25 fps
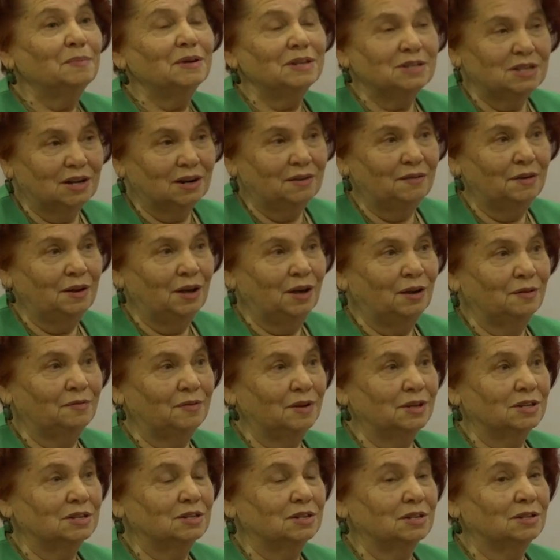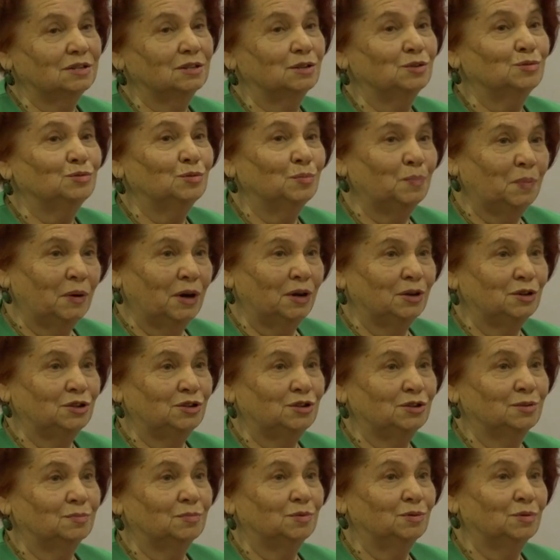Поздравляю вас с
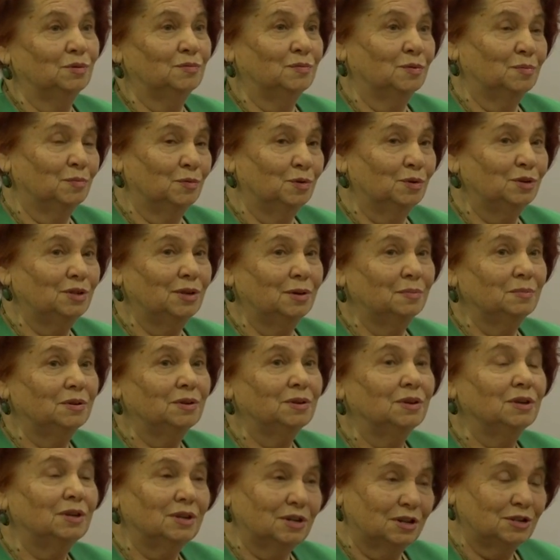наступающим Новым годом и